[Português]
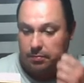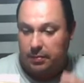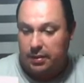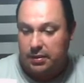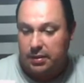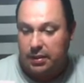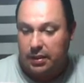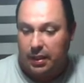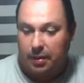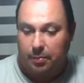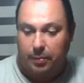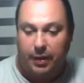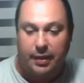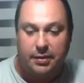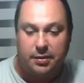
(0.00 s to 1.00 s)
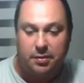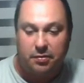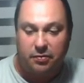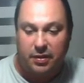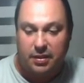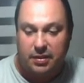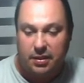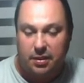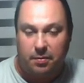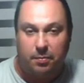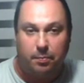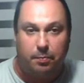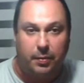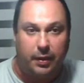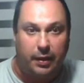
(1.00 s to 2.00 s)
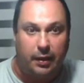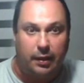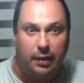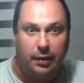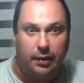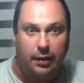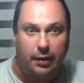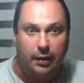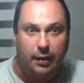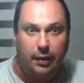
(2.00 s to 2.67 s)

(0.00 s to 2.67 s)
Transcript: mas incapazes de fazer pequenas.